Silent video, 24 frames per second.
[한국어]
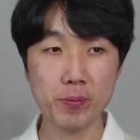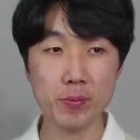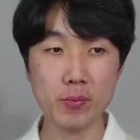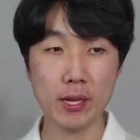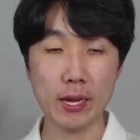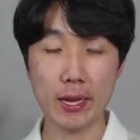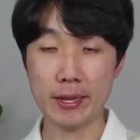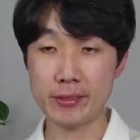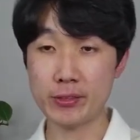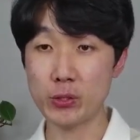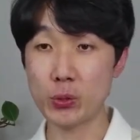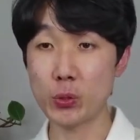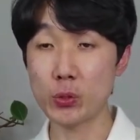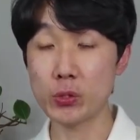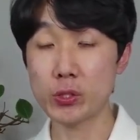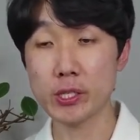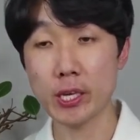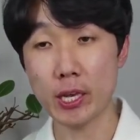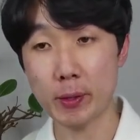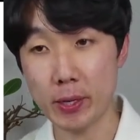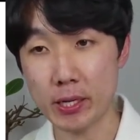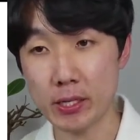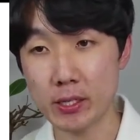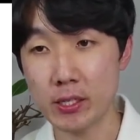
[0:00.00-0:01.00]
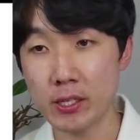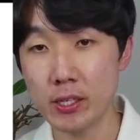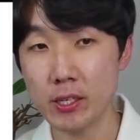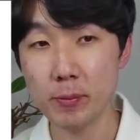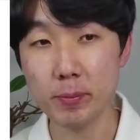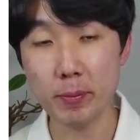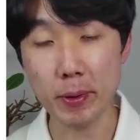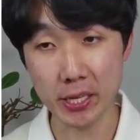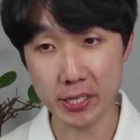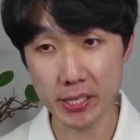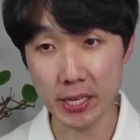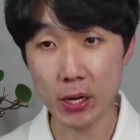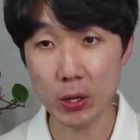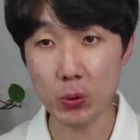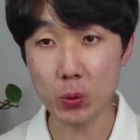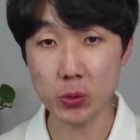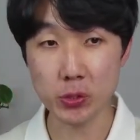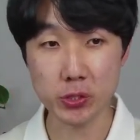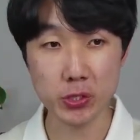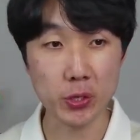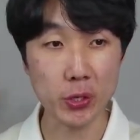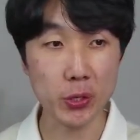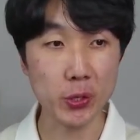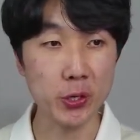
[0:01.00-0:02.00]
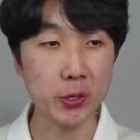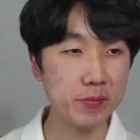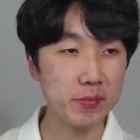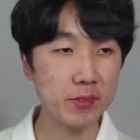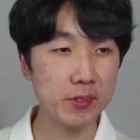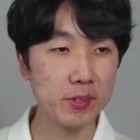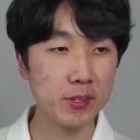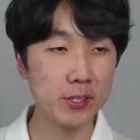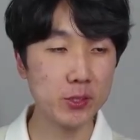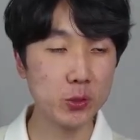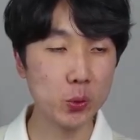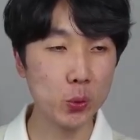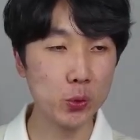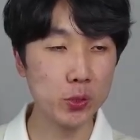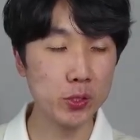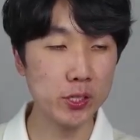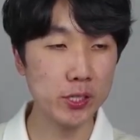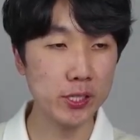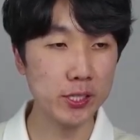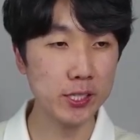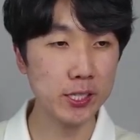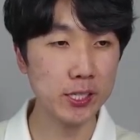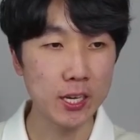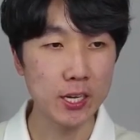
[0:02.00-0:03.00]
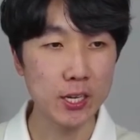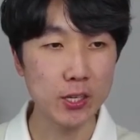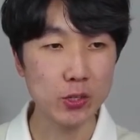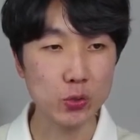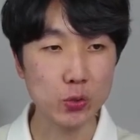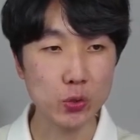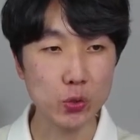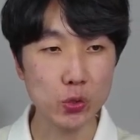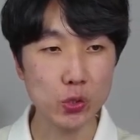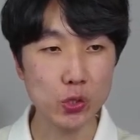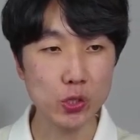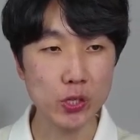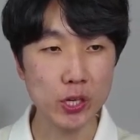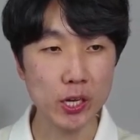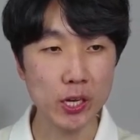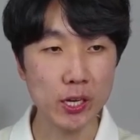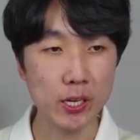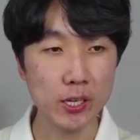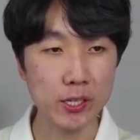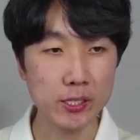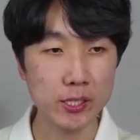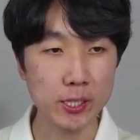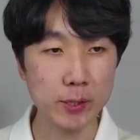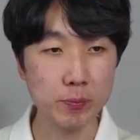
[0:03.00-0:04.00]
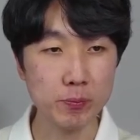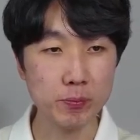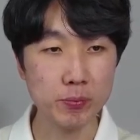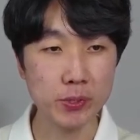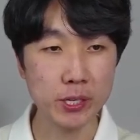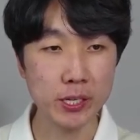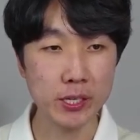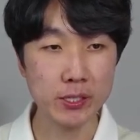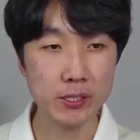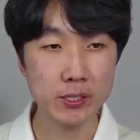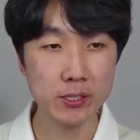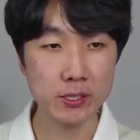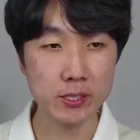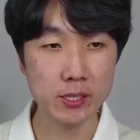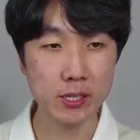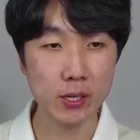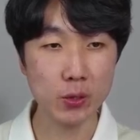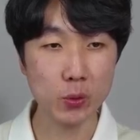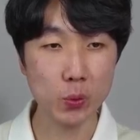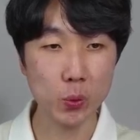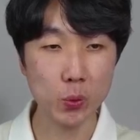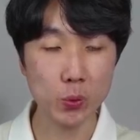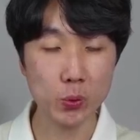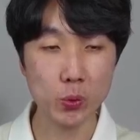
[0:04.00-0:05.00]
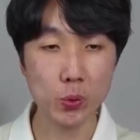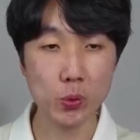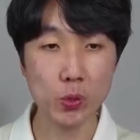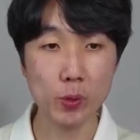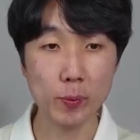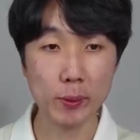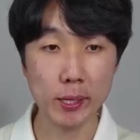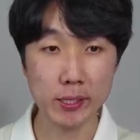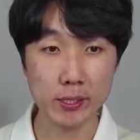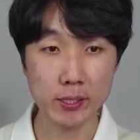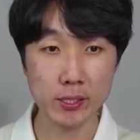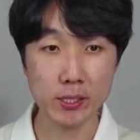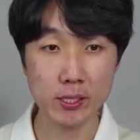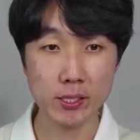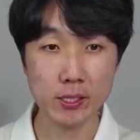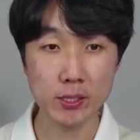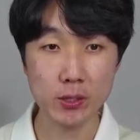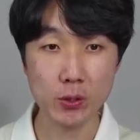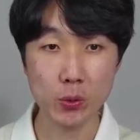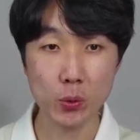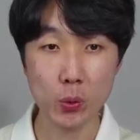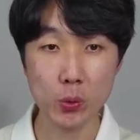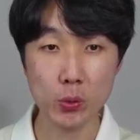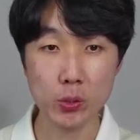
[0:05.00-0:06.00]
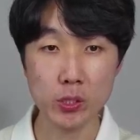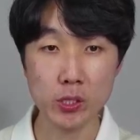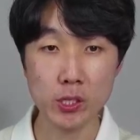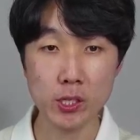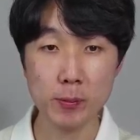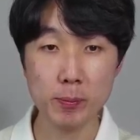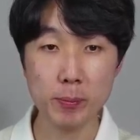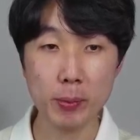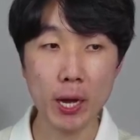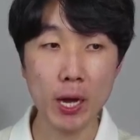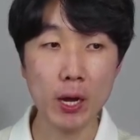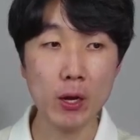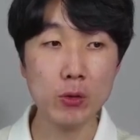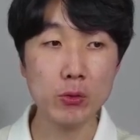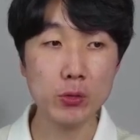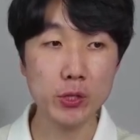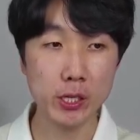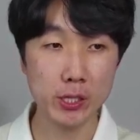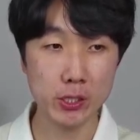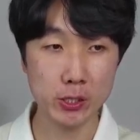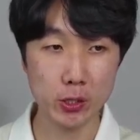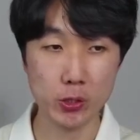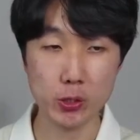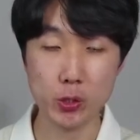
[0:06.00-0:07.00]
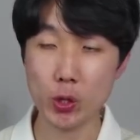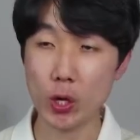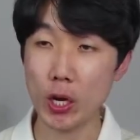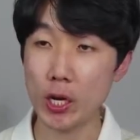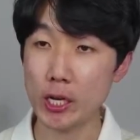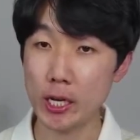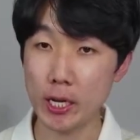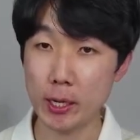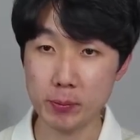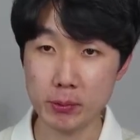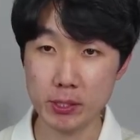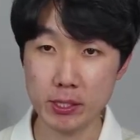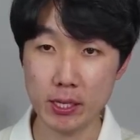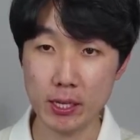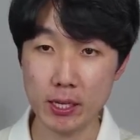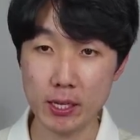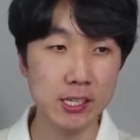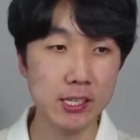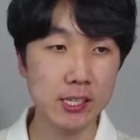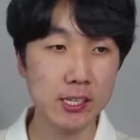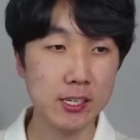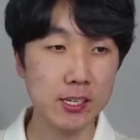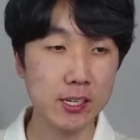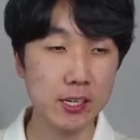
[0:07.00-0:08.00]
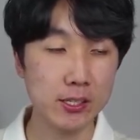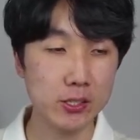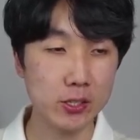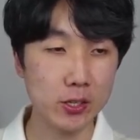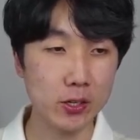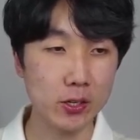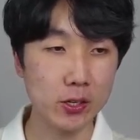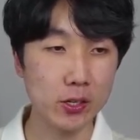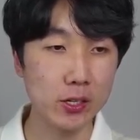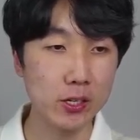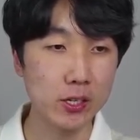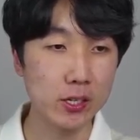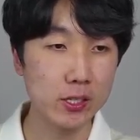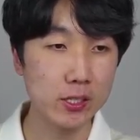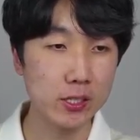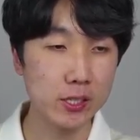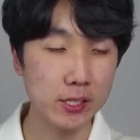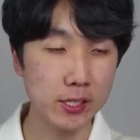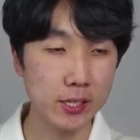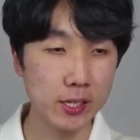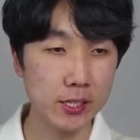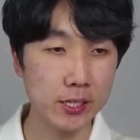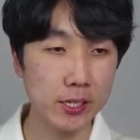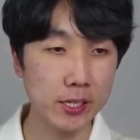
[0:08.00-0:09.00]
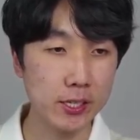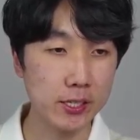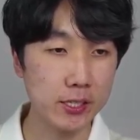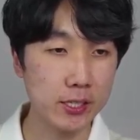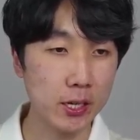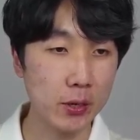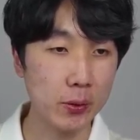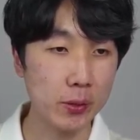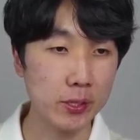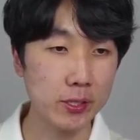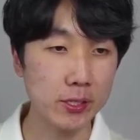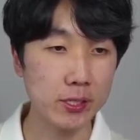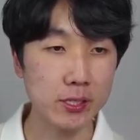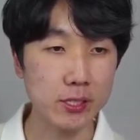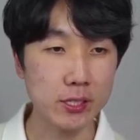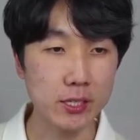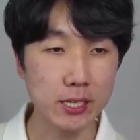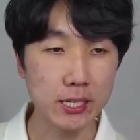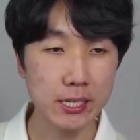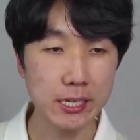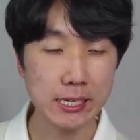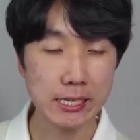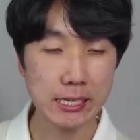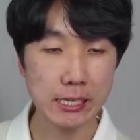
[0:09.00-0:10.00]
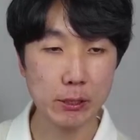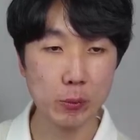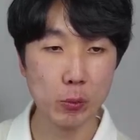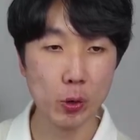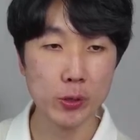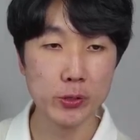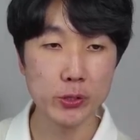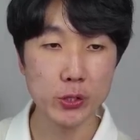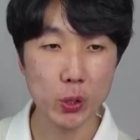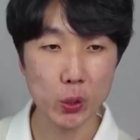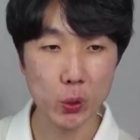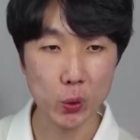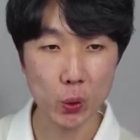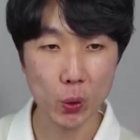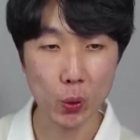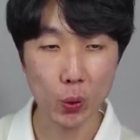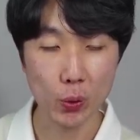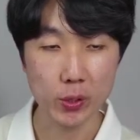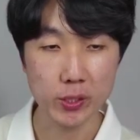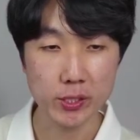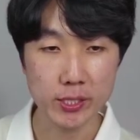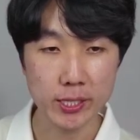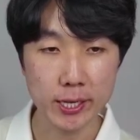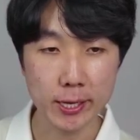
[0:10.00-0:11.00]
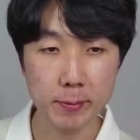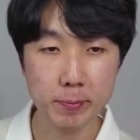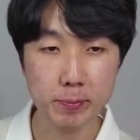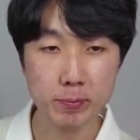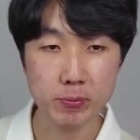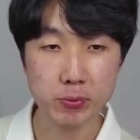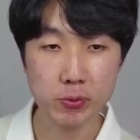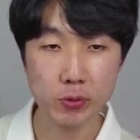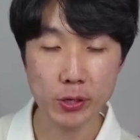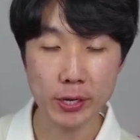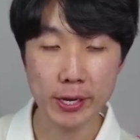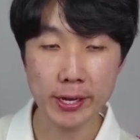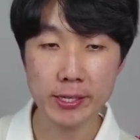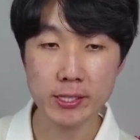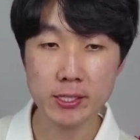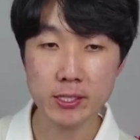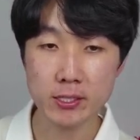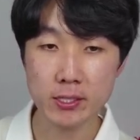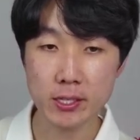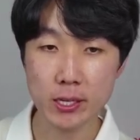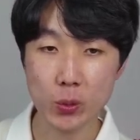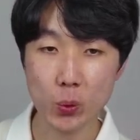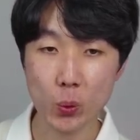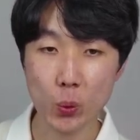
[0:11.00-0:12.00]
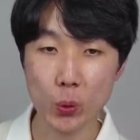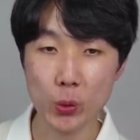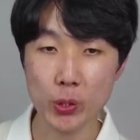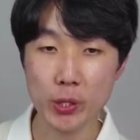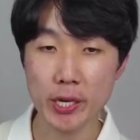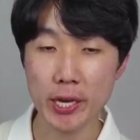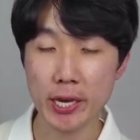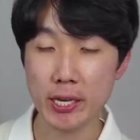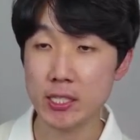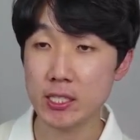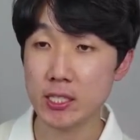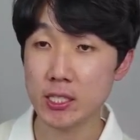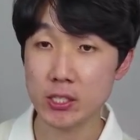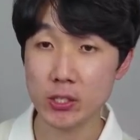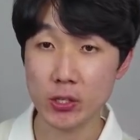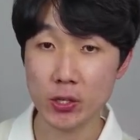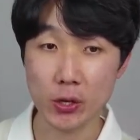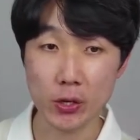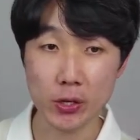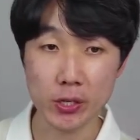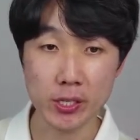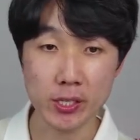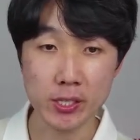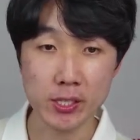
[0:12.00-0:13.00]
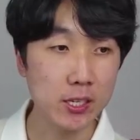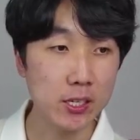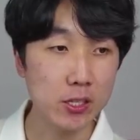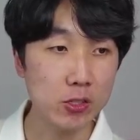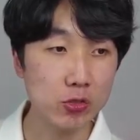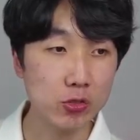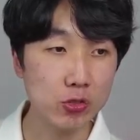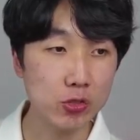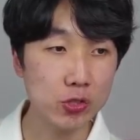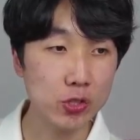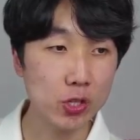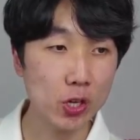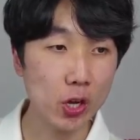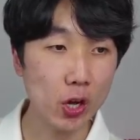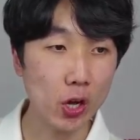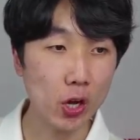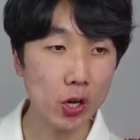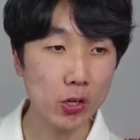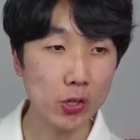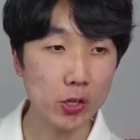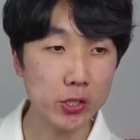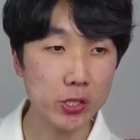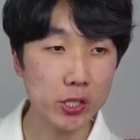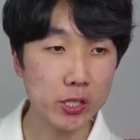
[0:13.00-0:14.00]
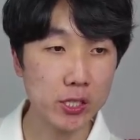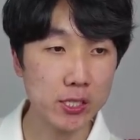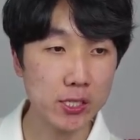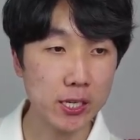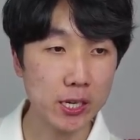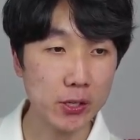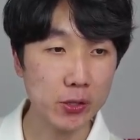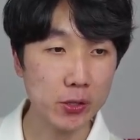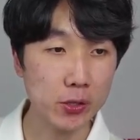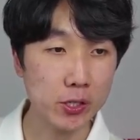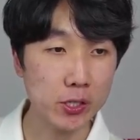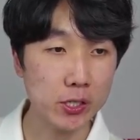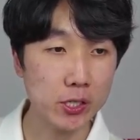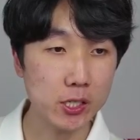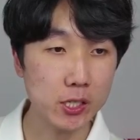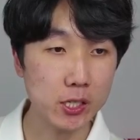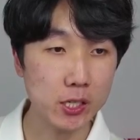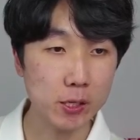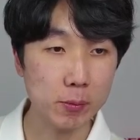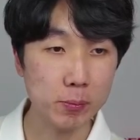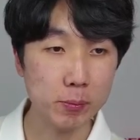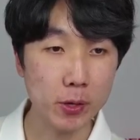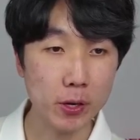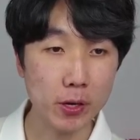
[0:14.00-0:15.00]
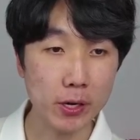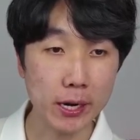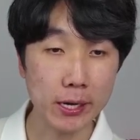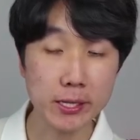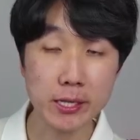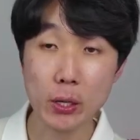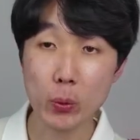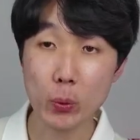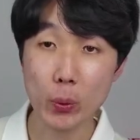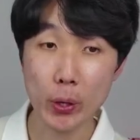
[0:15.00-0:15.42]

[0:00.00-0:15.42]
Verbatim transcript: 안드로이드 개발을 많이 하고 있어요. 그래서 코틀린은 구글과 잭브레인스가 공동으로 만든 코틀린 파운데이션에서 관리합니다. 그래서 재단의 이사회는 기본적으로 잭브레인스의 고위 엔지니어인 수석 언어 디자이너를 임명을 한다고